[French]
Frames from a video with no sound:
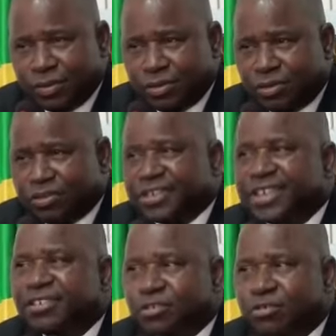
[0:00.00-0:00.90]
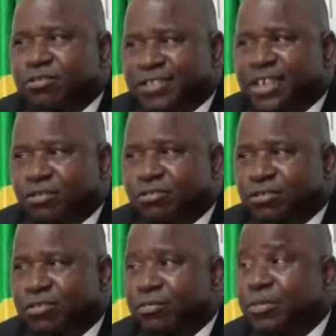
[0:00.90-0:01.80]
On sait ce que ça
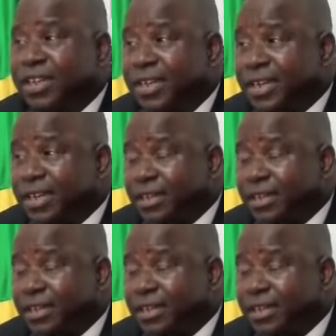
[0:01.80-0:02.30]
cause comme dégâts.